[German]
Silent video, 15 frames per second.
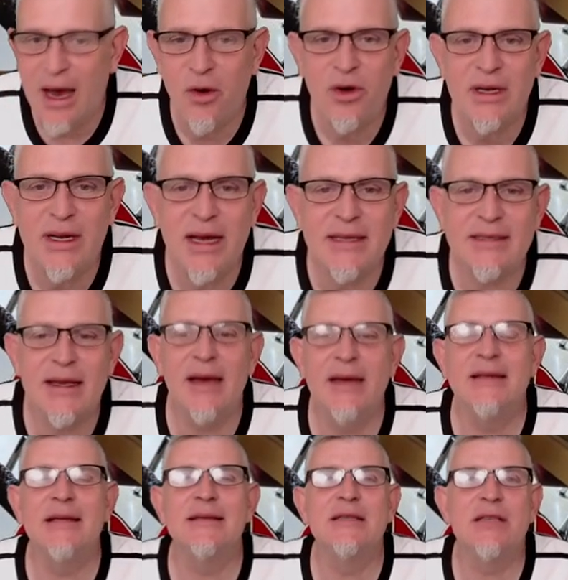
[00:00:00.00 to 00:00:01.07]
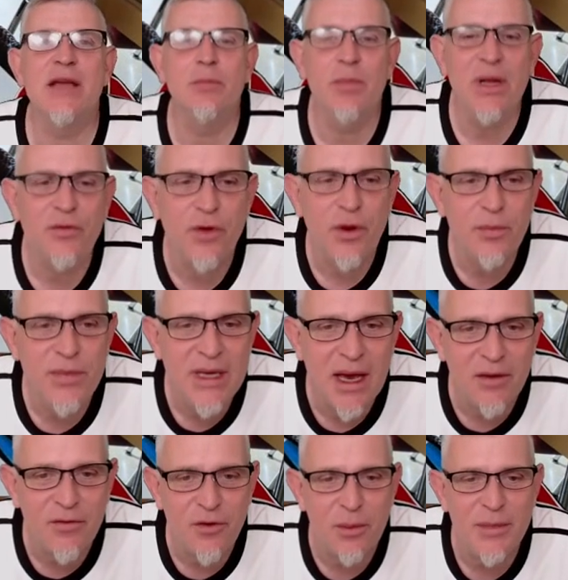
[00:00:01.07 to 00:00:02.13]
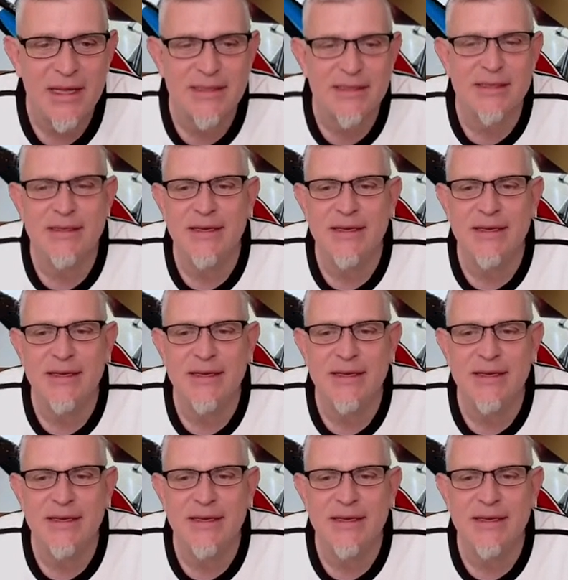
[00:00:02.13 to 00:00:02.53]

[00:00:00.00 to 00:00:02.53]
auch da sein. Das ist ein Bild von mir vom letzten